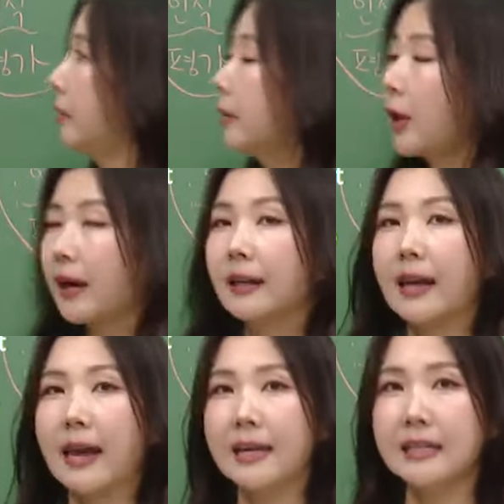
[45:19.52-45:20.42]
그래서 아까
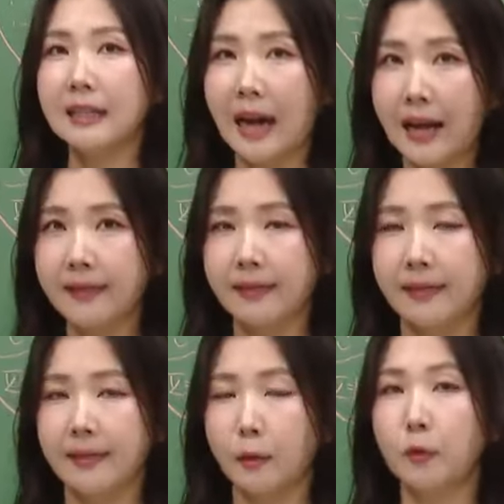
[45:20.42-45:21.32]
개인
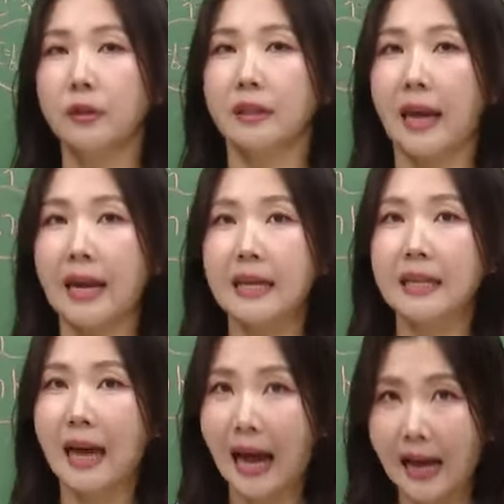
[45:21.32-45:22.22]
간 또는
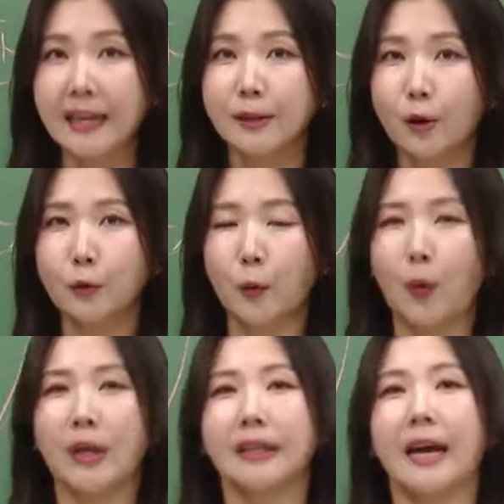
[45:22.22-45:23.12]
개인 안에서도
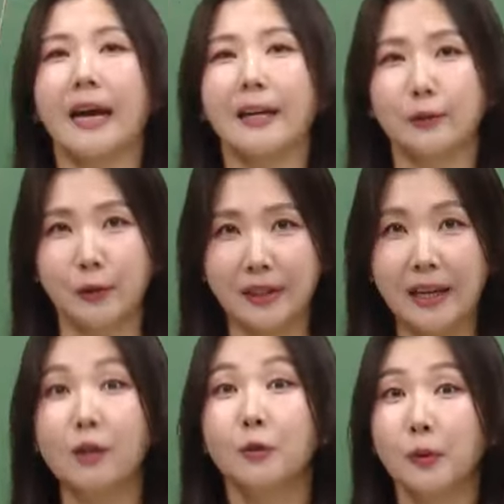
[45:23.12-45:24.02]
다양할 수 있다
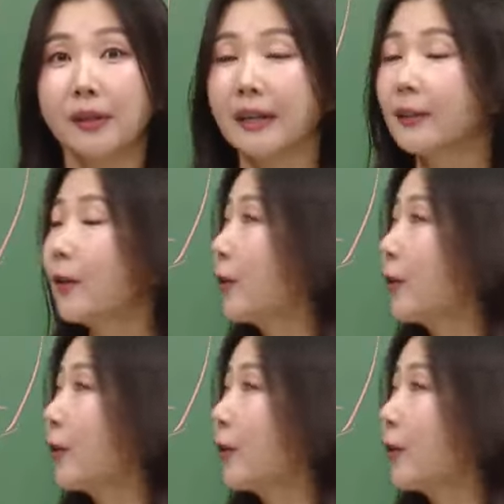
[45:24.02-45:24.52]
이런 소리를 했던